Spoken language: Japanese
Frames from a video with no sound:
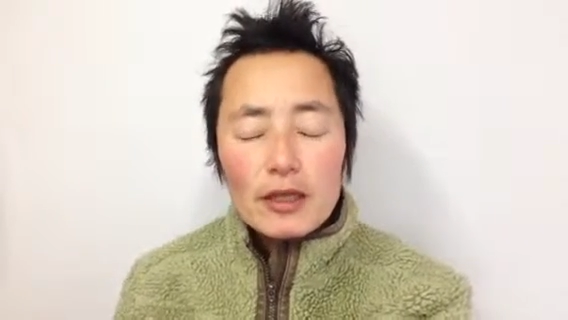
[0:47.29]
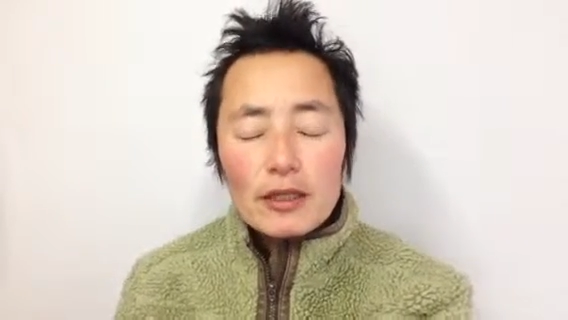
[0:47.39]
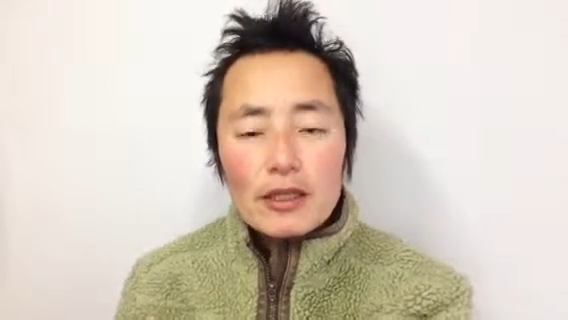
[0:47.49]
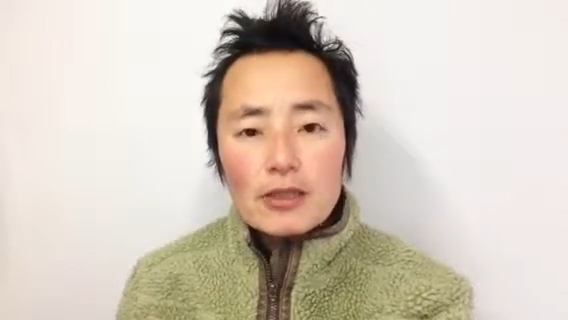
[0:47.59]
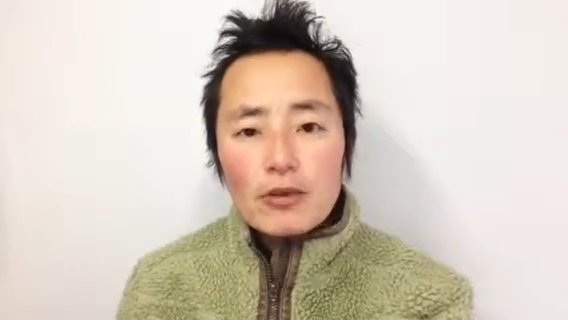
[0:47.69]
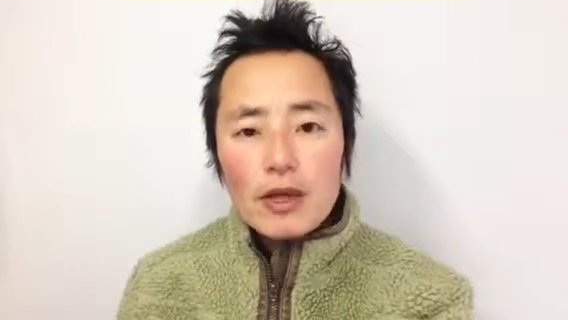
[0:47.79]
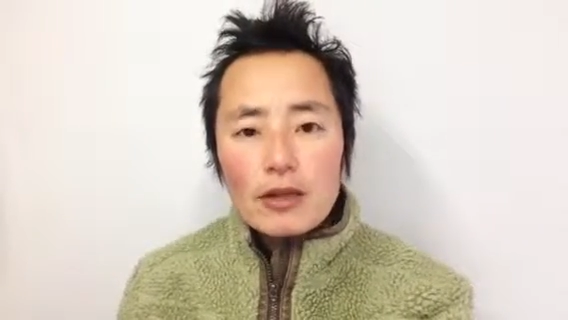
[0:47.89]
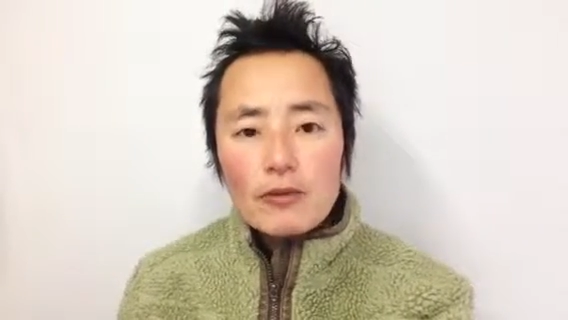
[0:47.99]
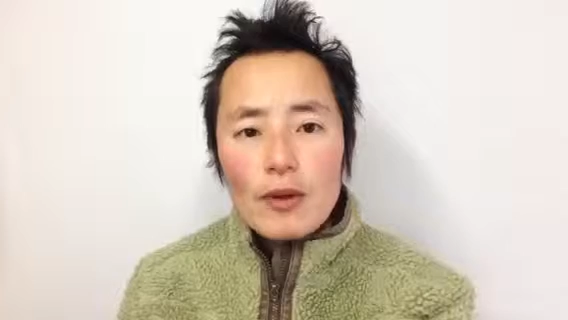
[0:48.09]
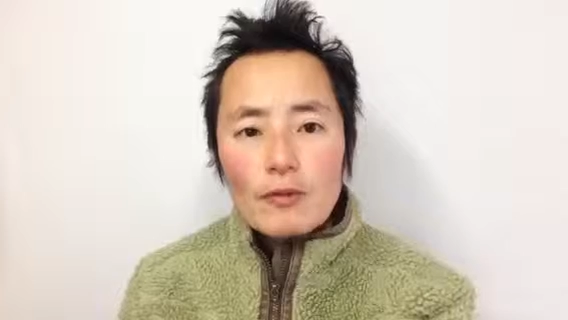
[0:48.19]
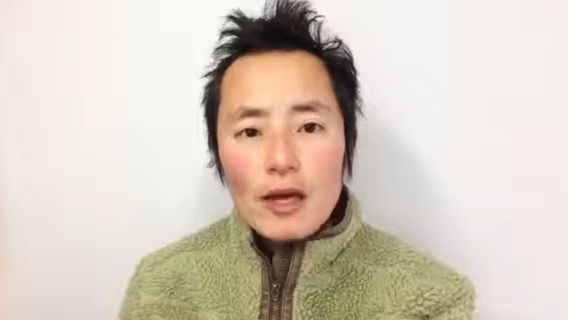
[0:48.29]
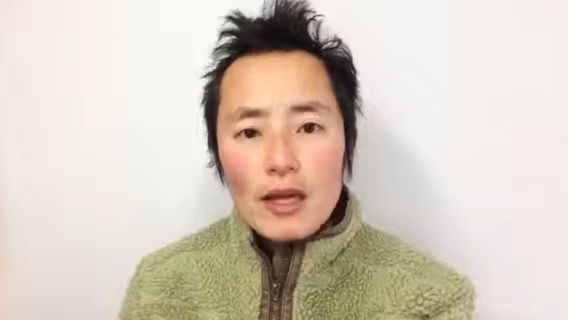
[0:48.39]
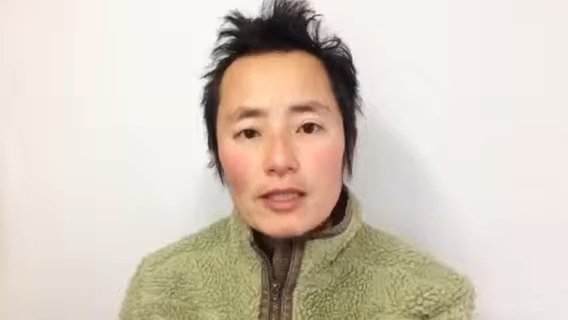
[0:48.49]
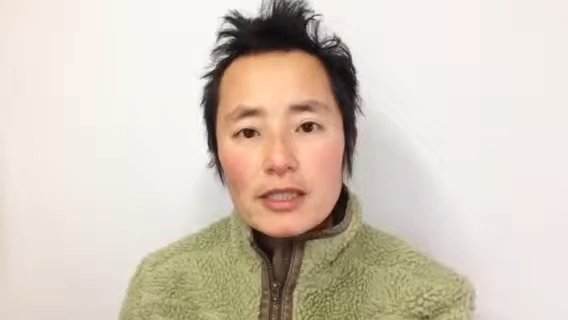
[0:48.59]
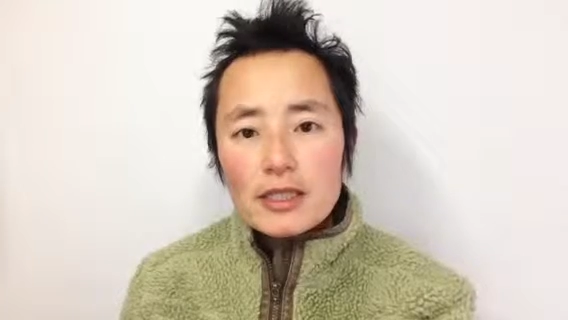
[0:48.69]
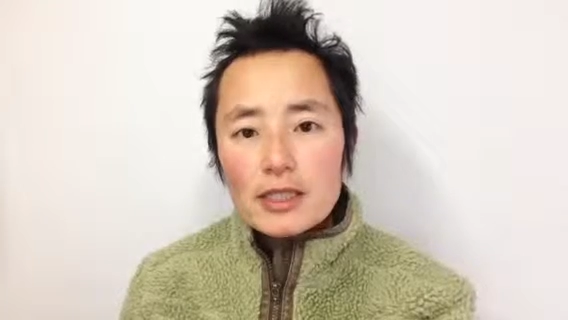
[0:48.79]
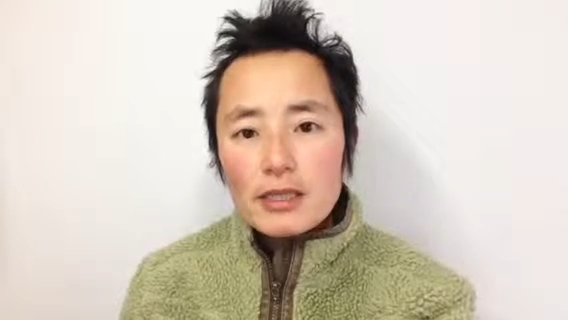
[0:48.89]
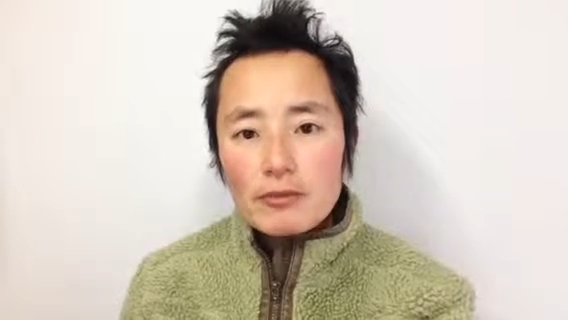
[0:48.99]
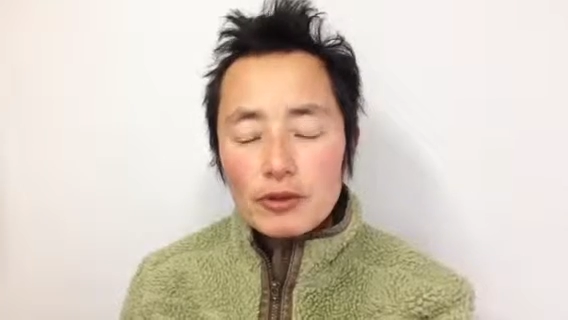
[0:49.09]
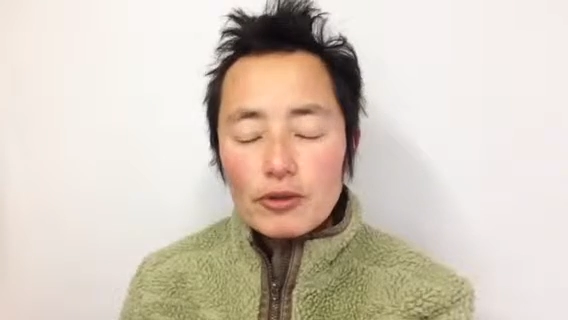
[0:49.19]
ただしこれあのウェブ配信
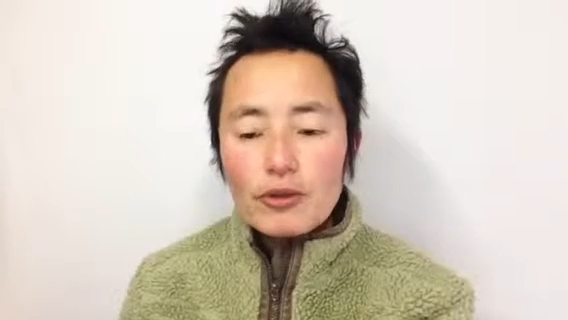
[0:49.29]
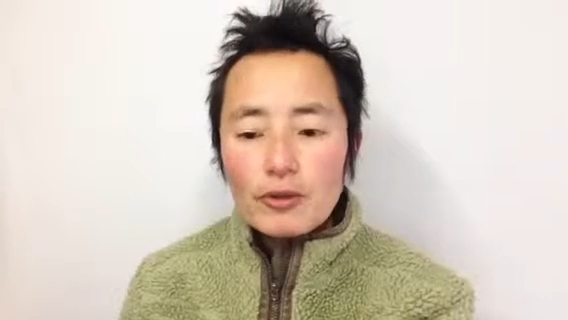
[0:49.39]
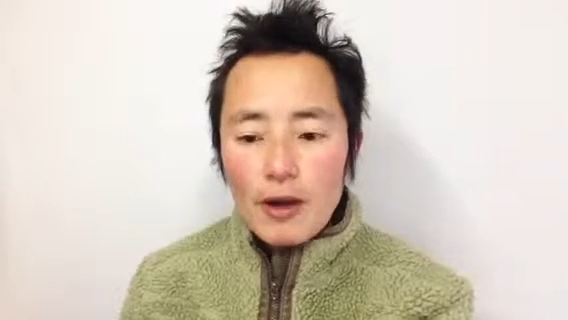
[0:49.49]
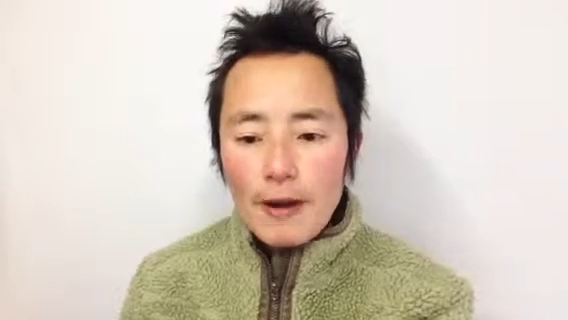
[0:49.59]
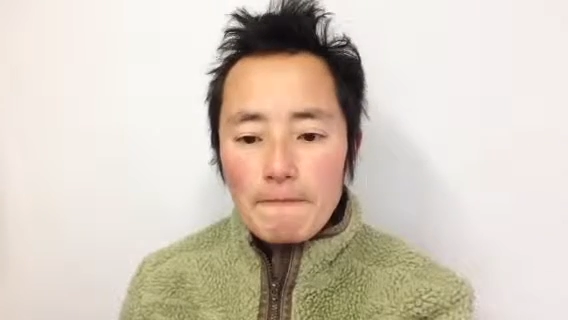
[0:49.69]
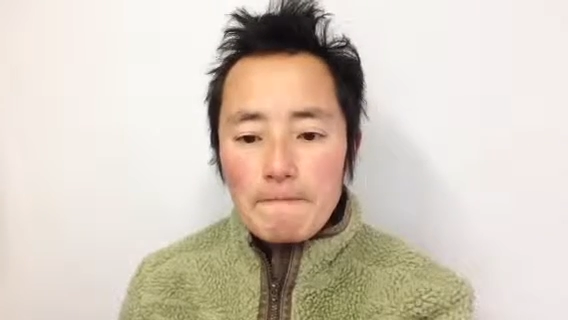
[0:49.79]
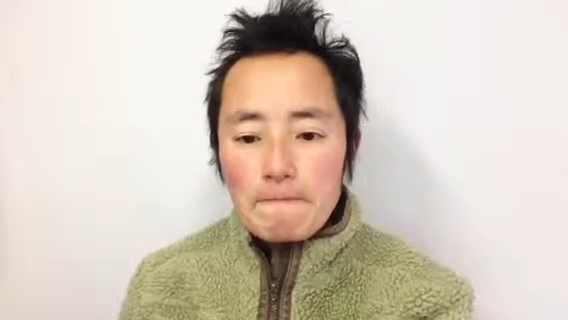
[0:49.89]
システムというよりは